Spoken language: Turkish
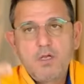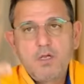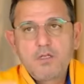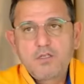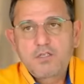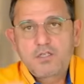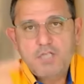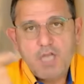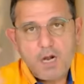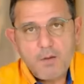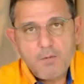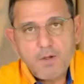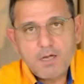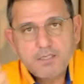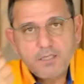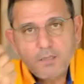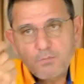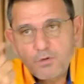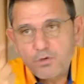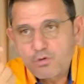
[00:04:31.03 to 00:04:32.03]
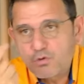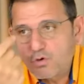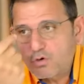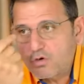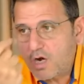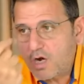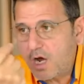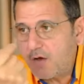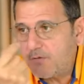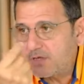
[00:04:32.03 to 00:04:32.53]
Starbucks'ta bir Türk
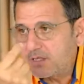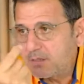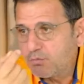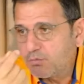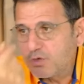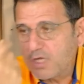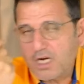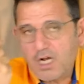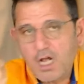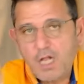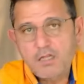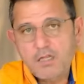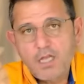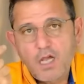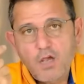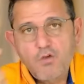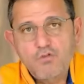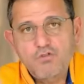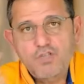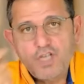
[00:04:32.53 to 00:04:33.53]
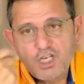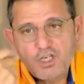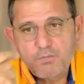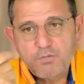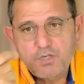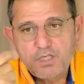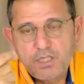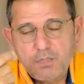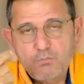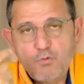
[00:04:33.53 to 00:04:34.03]
kahvesi bundan 6 ay önce
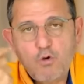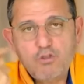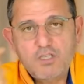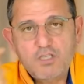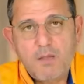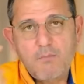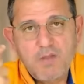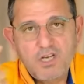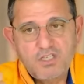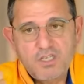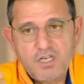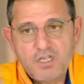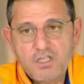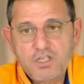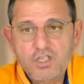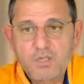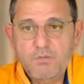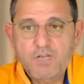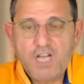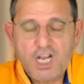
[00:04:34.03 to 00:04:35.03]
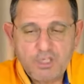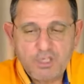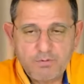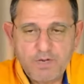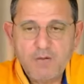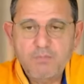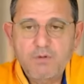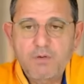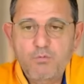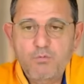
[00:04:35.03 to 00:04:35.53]
içmiştim 95 liraydı. Şimdi kaç
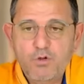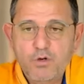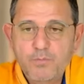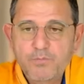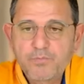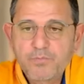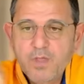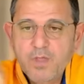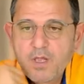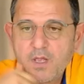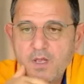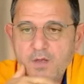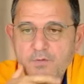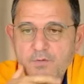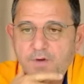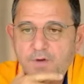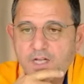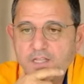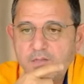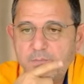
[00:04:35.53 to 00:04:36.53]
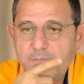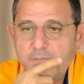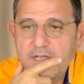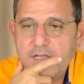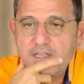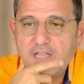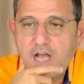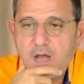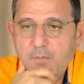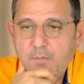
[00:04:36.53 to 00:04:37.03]
para bilmiyorum. Fatih
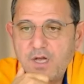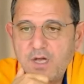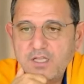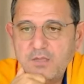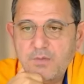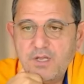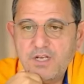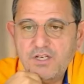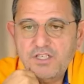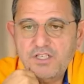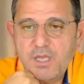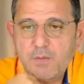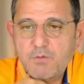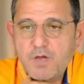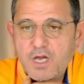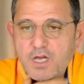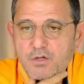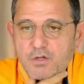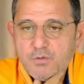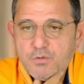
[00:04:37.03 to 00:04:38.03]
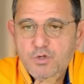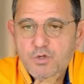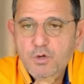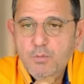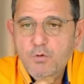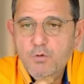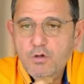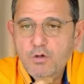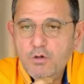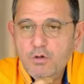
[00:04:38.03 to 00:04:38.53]
Bey damadım eniştem
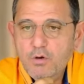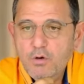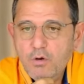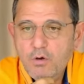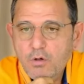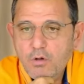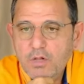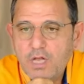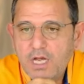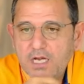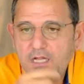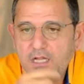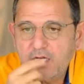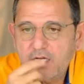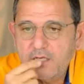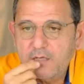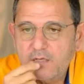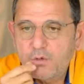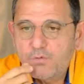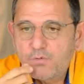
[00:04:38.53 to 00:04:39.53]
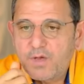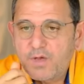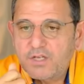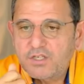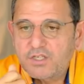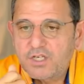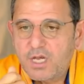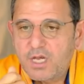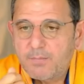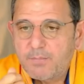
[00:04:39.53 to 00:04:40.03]
kayınçom o olayları lütfen
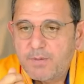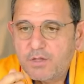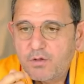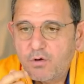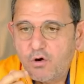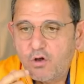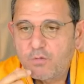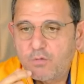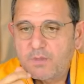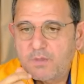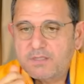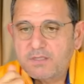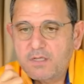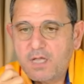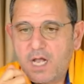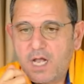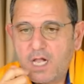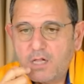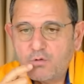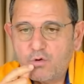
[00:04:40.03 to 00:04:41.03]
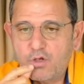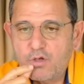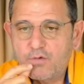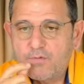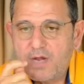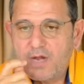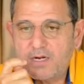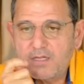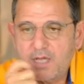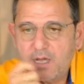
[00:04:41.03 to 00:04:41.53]
CHP'de olmasın. Halk oyu
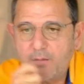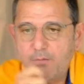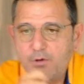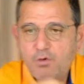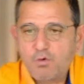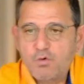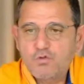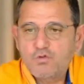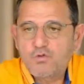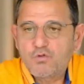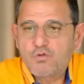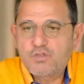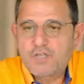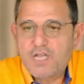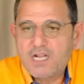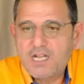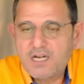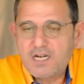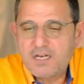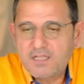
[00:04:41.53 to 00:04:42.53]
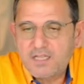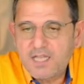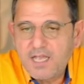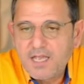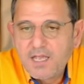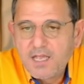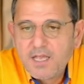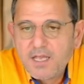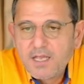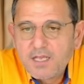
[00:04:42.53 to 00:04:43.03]
verdi ama gözü
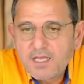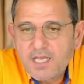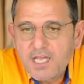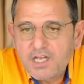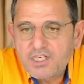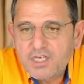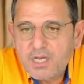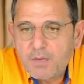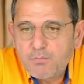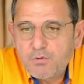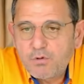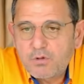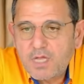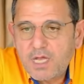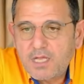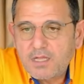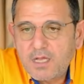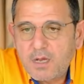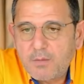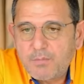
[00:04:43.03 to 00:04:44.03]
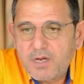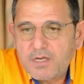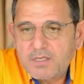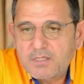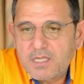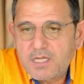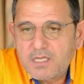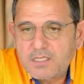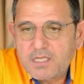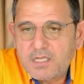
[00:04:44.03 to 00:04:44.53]
üzerlerinde. Geçen bültende
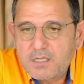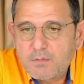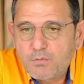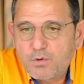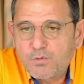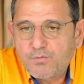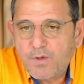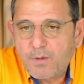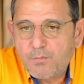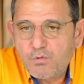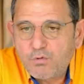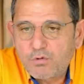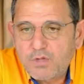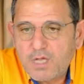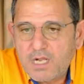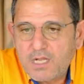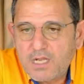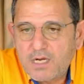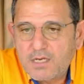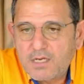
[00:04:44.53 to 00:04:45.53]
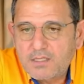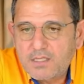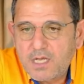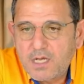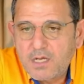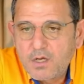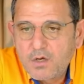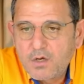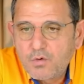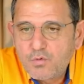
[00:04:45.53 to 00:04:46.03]
haberinizde izledim. Lütfen
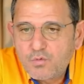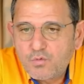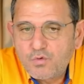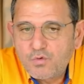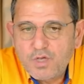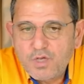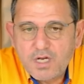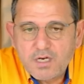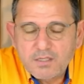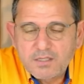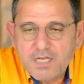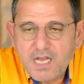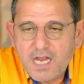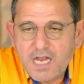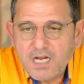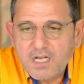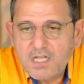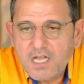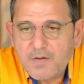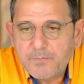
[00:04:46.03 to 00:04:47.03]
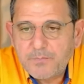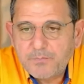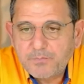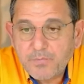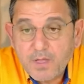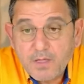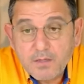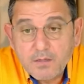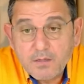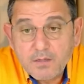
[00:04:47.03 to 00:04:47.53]
bültenlerinizde uyarın saygılar.
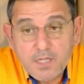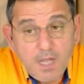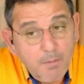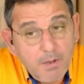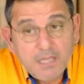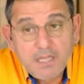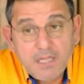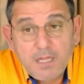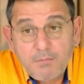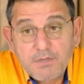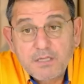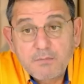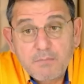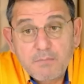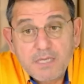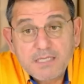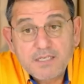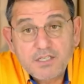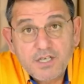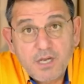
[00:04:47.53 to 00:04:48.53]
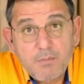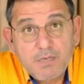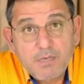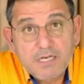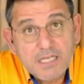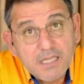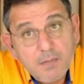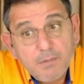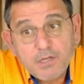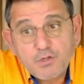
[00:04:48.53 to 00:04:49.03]
Tam anlamadım mesajı ama
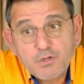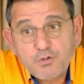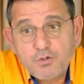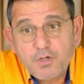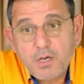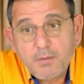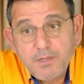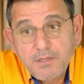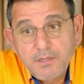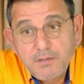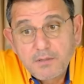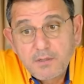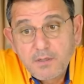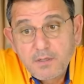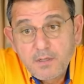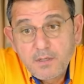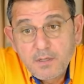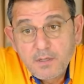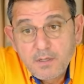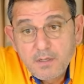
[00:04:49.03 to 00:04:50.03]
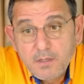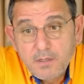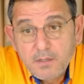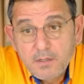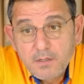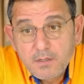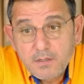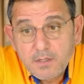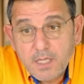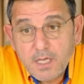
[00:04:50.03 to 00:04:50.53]
ne demek istiyor Ahmet?
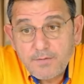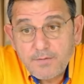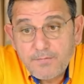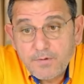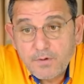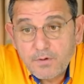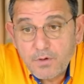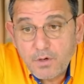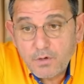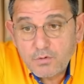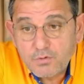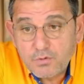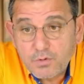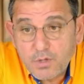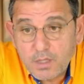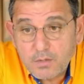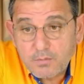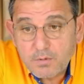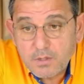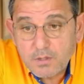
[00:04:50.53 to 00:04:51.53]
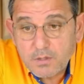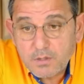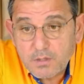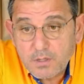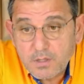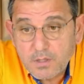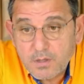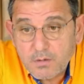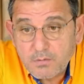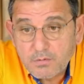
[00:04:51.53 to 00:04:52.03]
Tevfik Göksu adlı bir
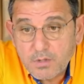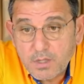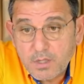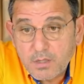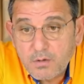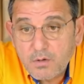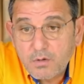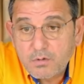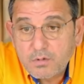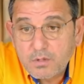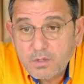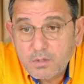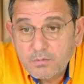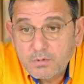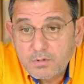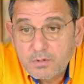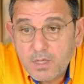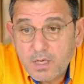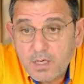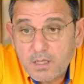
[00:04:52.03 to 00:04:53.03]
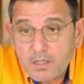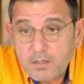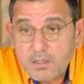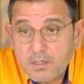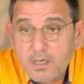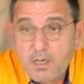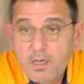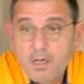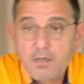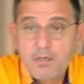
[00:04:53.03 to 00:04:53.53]
şeyli olsun demiş
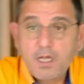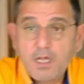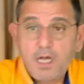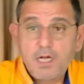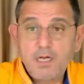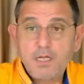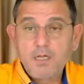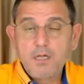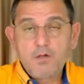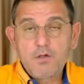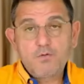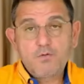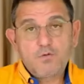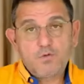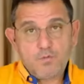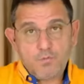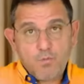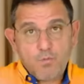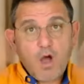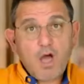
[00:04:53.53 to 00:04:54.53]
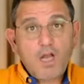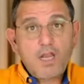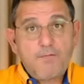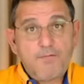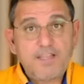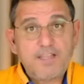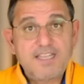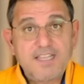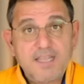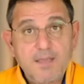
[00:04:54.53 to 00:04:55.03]
herkese. Yani
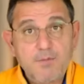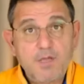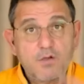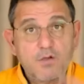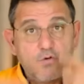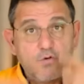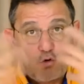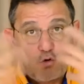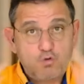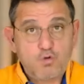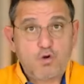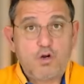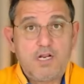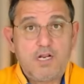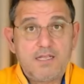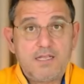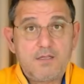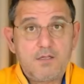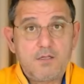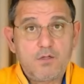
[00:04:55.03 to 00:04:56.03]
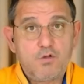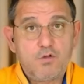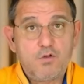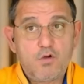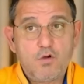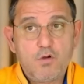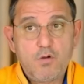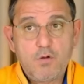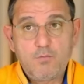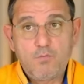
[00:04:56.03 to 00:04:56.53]
muhalefeti de mi kontrol edin
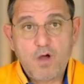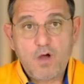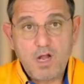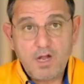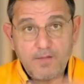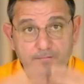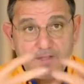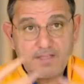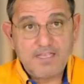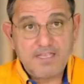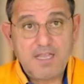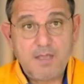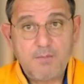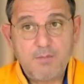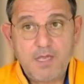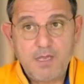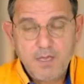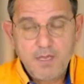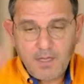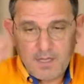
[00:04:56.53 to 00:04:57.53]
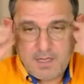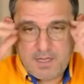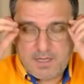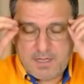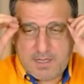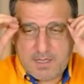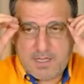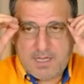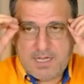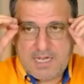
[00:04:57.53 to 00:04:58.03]
diyor. Muhalefeti de mi e,
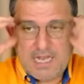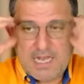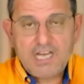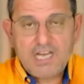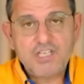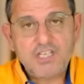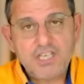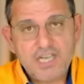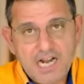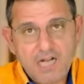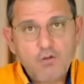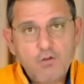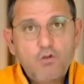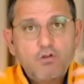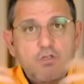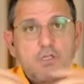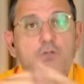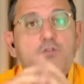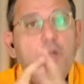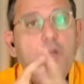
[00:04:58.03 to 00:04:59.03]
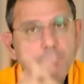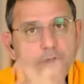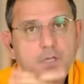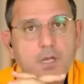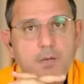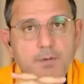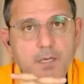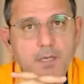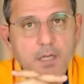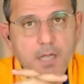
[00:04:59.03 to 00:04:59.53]
eleştirel gözle? Tabii
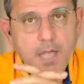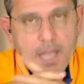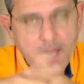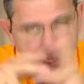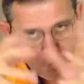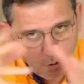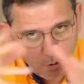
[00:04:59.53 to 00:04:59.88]
tabii. Eğer